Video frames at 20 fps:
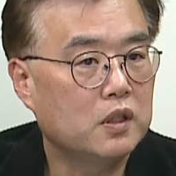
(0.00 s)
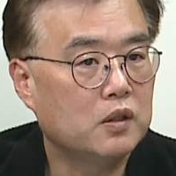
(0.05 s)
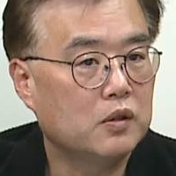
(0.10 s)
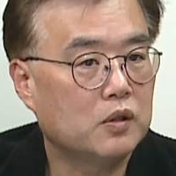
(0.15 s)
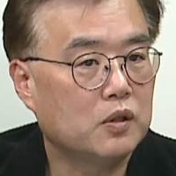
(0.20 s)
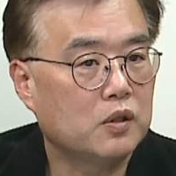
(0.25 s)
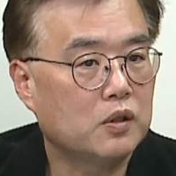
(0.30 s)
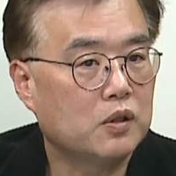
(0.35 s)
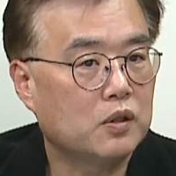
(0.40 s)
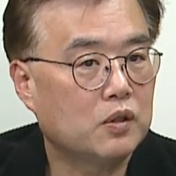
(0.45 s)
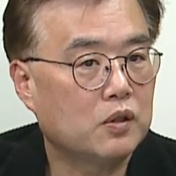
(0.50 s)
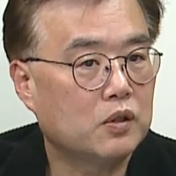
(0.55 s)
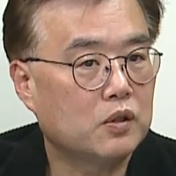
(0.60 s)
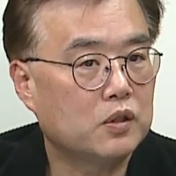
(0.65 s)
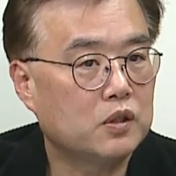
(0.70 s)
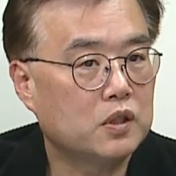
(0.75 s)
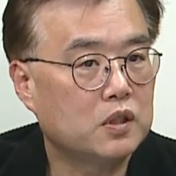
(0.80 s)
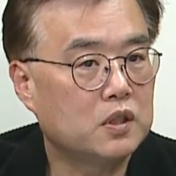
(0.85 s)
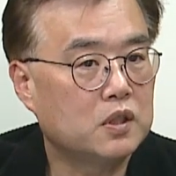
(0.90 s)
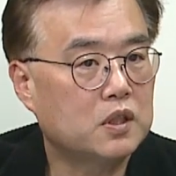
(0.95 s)
어,
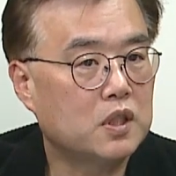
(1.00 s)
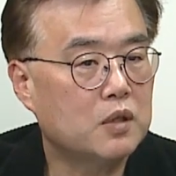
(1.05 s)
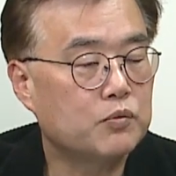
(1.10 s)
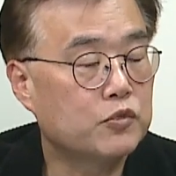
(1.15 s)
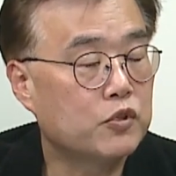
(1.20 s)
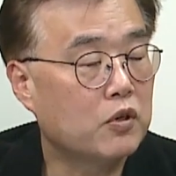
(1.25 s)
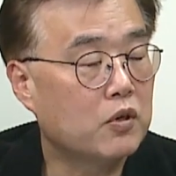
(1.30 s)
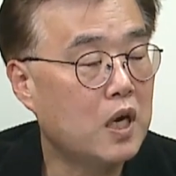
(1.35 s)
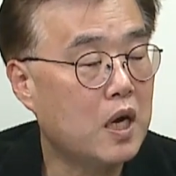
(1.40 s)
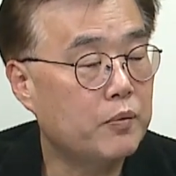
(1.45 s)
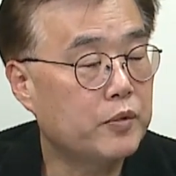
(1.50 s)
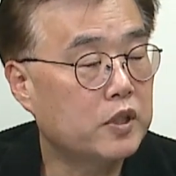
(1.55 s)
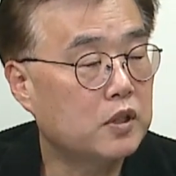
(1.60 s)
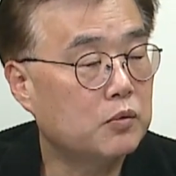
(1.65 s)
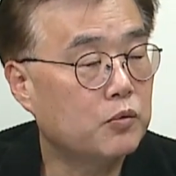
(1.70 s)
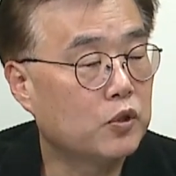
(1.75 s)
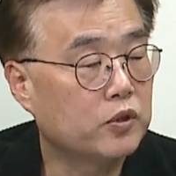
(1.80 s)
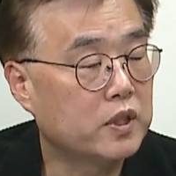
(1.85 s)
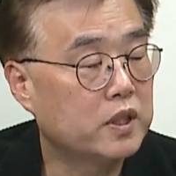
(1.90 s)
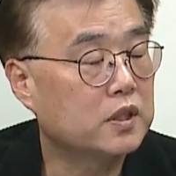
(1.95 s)
1차 무역
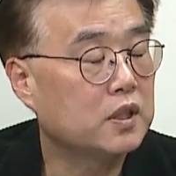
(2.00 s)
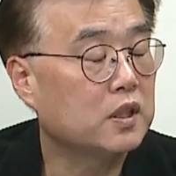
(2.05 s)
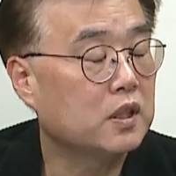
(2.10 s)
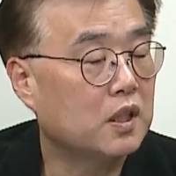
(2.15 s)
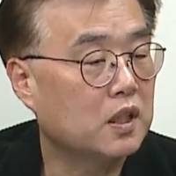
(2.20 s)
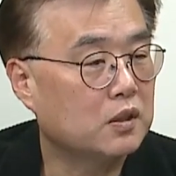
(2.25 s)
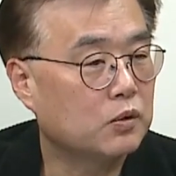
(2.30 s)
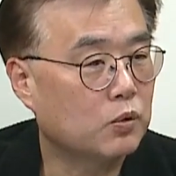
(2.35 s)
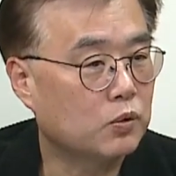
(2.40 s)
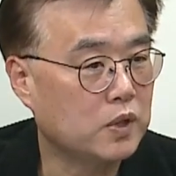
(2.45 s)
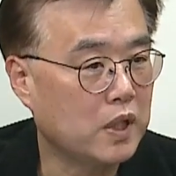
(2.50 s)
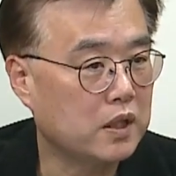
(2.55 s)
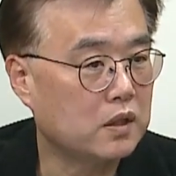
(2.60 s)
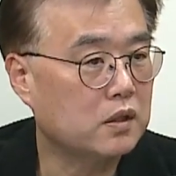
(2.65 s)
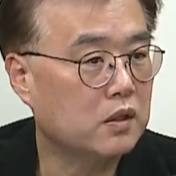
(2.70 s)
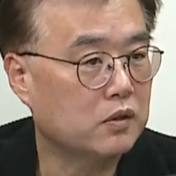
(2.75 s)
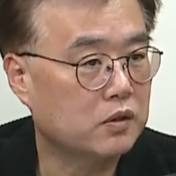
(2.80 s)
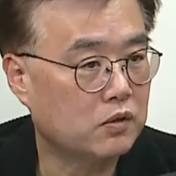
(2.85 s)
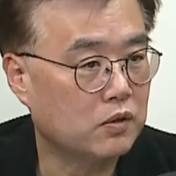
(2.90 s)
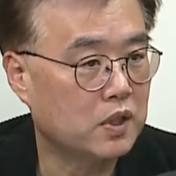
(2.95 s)
합의를 못했으니까 또
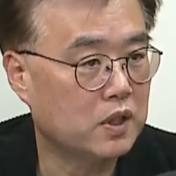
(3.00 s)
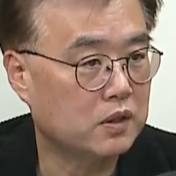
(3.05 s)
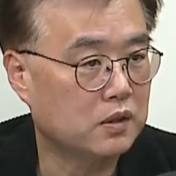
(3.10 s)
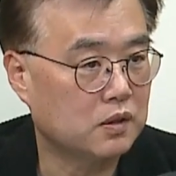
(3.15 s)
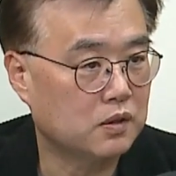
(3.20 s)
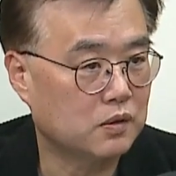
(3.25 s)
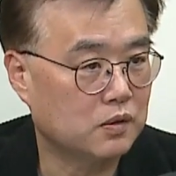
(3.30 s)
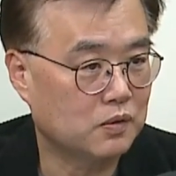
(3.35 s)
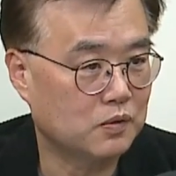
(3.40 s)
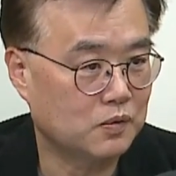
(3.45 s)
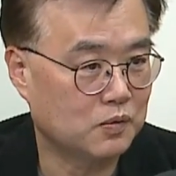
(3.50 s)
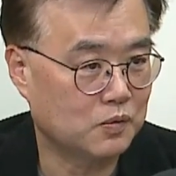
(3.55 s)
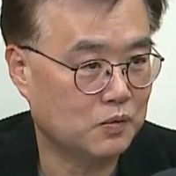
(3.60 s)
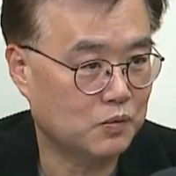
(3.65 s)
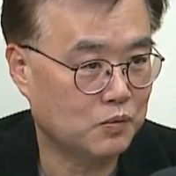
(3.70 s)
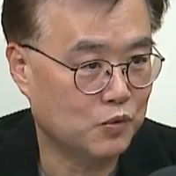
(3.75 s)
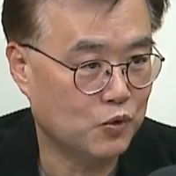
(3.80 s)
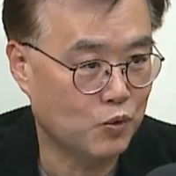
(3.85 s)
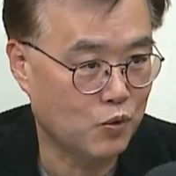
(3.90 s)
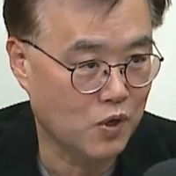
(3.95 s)
다른 어떠한
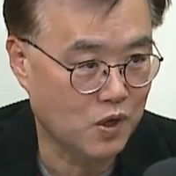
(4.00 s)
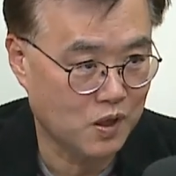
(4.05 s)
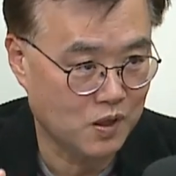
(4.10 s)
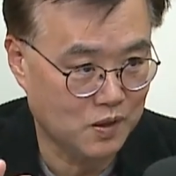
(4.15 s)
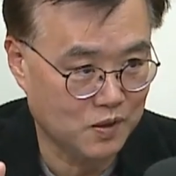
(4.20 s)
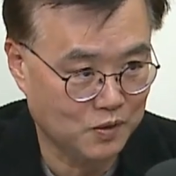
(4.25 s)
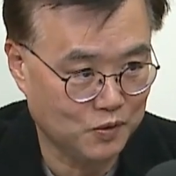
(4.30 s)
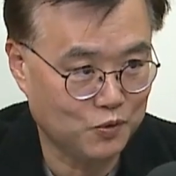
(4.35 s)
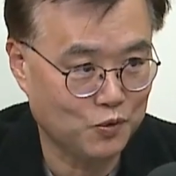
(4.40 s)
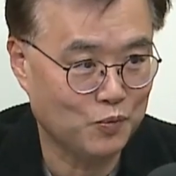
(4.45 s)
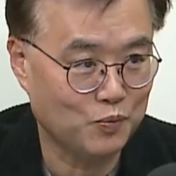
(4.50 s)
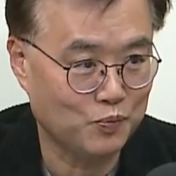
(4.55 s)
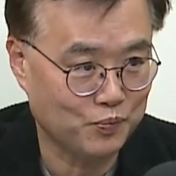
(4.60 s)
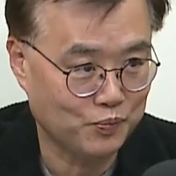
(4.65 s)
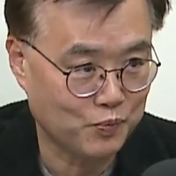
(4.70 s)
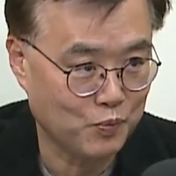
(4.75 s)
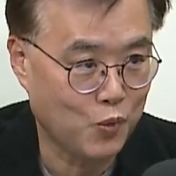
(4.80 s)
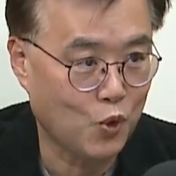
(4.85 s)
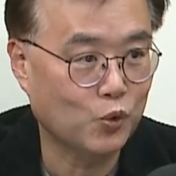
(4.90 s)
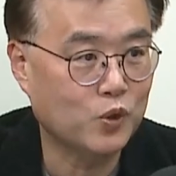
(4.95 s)
뭔가
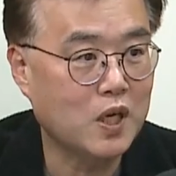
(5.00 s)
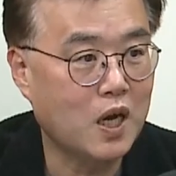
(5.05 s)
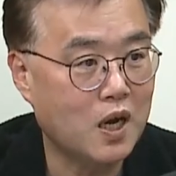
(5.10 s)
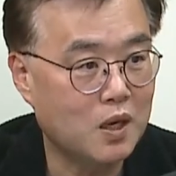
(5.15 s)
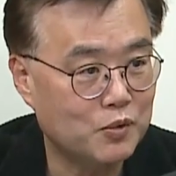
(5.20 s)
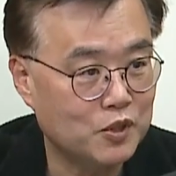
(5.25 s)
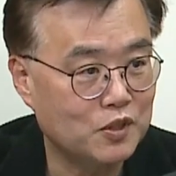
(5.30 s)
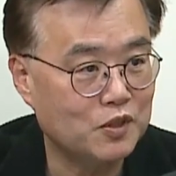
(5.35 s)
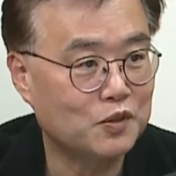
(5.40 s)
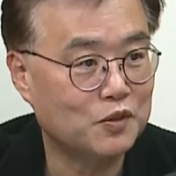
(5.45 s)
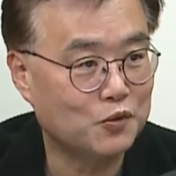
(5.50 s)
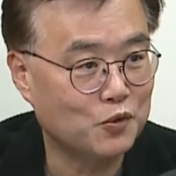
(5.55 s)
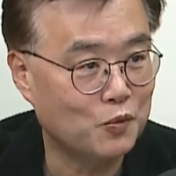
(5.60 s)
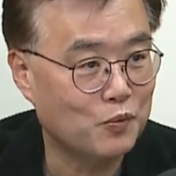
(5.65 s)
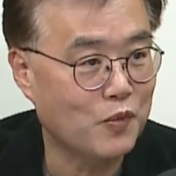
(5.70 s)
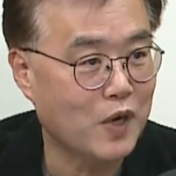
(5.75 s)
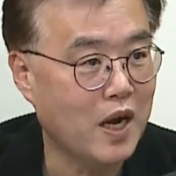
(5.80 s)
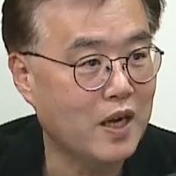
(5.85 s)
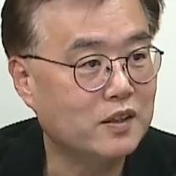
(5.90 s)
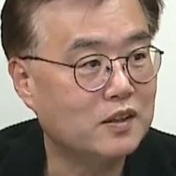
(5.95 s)
좀 보답을
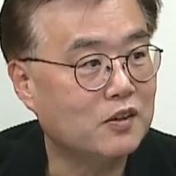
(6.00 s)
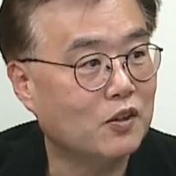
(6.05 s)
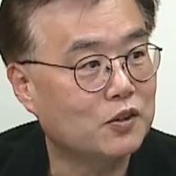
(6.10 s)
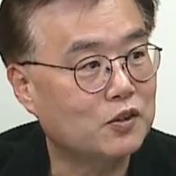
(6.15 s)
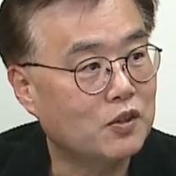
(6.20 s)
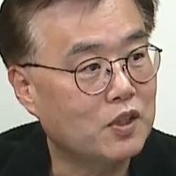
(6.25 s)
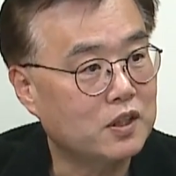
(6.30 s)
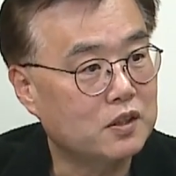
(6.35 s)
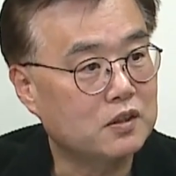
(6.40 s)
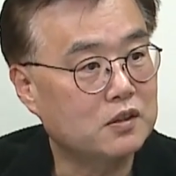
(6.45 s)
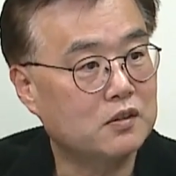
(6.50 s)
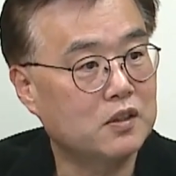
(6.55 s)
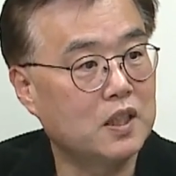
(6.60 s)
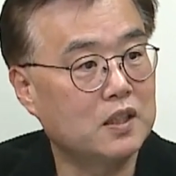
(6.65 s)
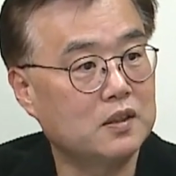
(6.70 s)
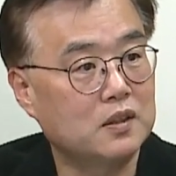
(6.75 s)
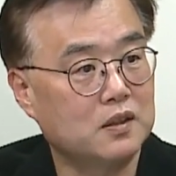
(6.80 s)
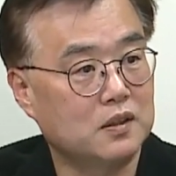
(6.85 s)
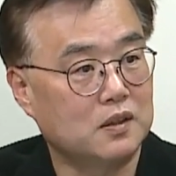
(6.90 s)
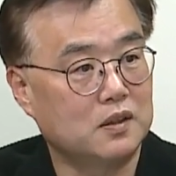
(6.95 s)
좀 하는 어떠한
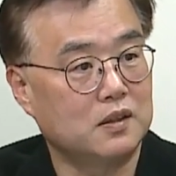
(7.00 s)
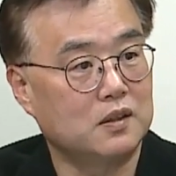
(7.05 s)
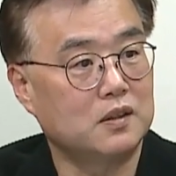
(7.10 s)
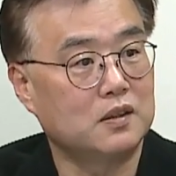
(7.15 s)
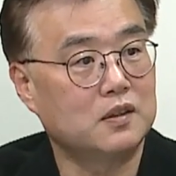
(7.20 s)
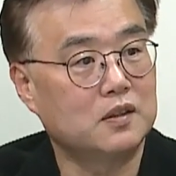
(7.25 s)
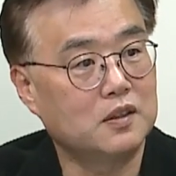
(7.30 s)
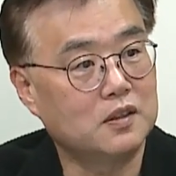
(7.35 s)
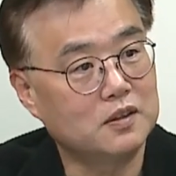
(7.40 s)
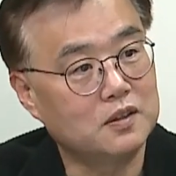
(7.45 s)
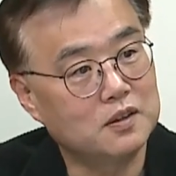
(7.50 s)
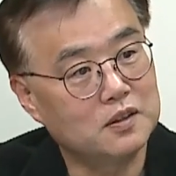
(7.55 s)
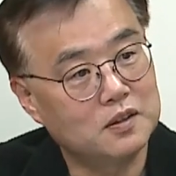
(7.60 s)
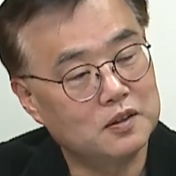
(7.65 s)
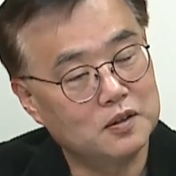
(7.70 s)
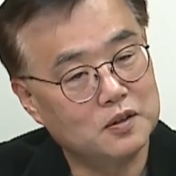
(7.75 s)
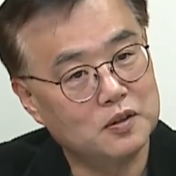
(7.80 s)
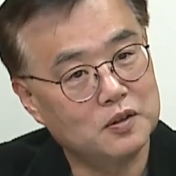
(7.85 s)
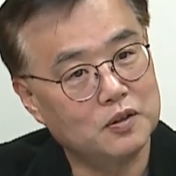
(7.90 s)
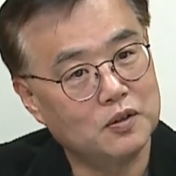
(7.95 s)
그러한
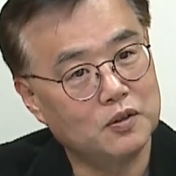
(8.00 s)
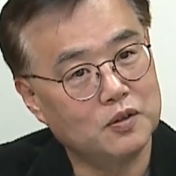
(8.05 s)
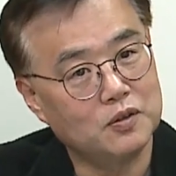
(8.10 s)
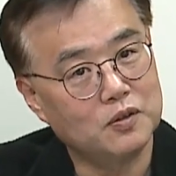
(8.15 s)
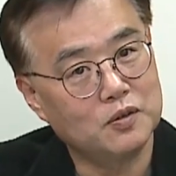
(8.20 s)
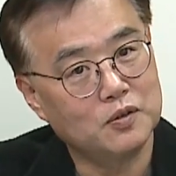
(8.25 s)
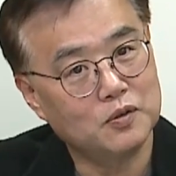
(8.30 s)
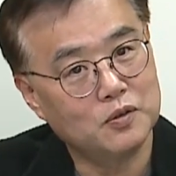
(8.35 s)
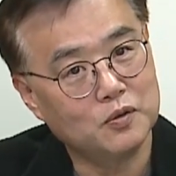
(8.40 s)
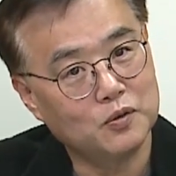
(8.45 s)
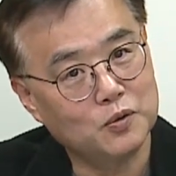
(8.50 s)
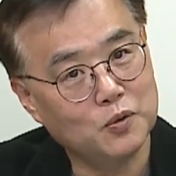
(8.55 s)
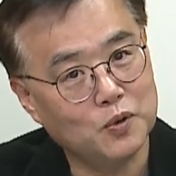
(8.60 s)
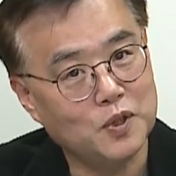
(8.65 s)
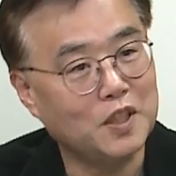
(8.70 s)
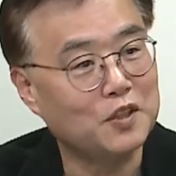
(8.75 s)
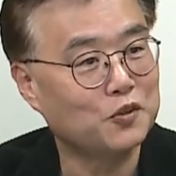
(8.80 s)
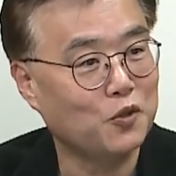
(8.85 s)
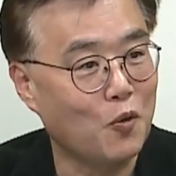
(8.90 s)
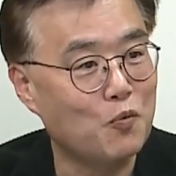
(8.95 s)
또
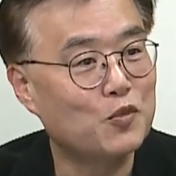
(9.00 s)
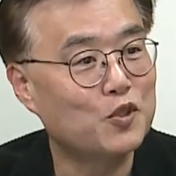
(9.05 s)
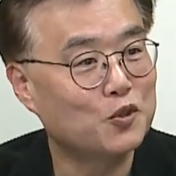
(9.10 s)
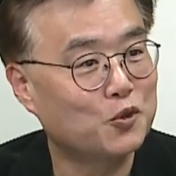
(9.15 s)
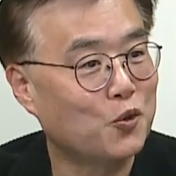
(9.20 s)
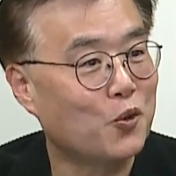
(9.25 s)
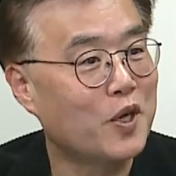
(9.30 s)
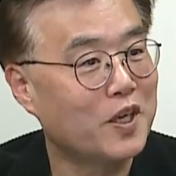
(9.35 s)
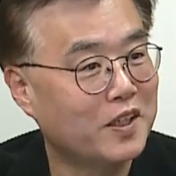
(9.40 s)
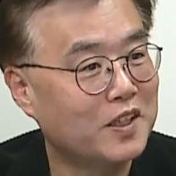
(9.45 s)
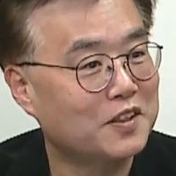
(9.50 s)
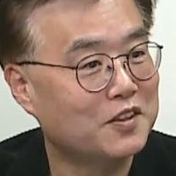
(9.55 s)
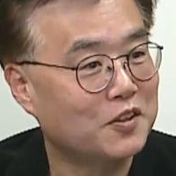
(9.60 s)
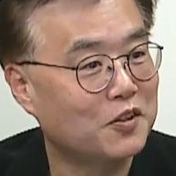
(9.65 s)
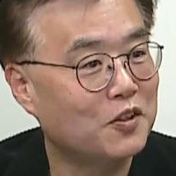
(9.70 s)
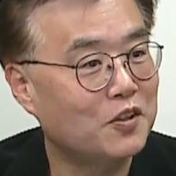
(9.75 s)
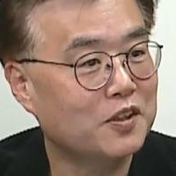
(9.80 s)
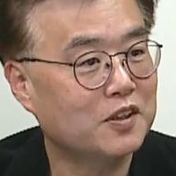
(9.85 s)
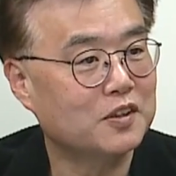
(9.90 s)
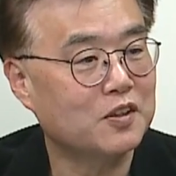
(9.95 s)
다른 선물을
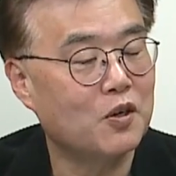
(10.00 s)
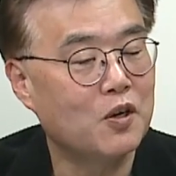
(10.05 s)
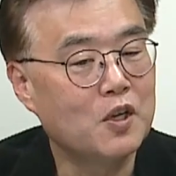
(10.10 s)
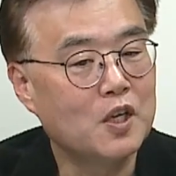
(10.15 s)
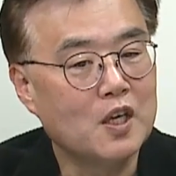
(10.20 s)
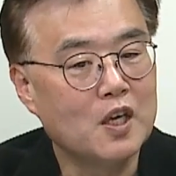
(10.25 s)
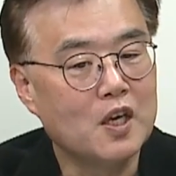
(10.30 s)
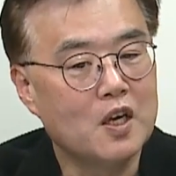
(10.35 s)
줘야겠죠. 그래서 네.